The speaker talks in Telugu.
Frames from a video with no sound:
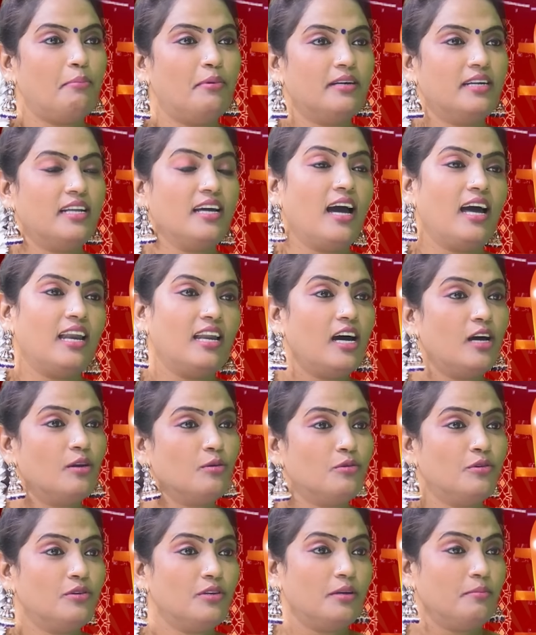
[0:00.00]
కాబట్టి అలా
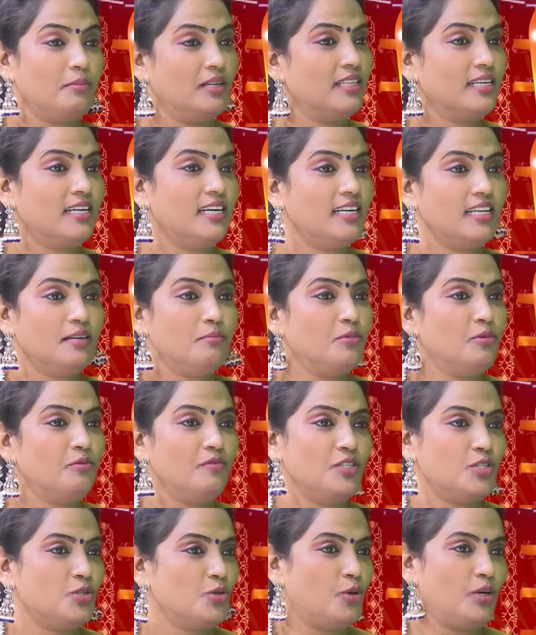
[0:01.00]
అనుకుంటాం ఎందుకంటే
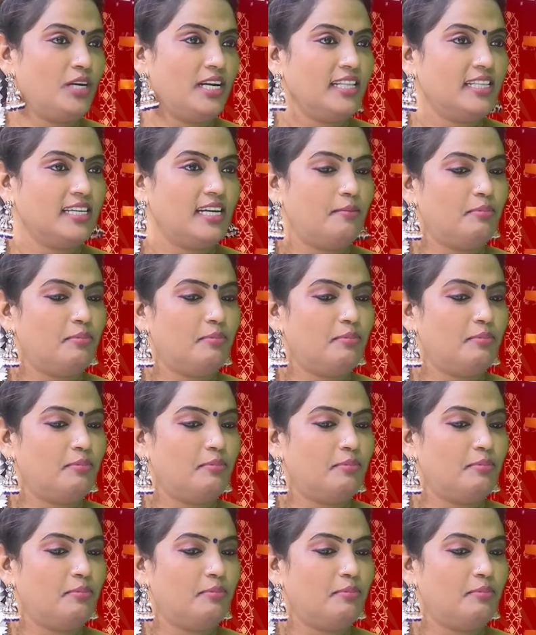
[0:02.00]
మూవీ చూడలేదు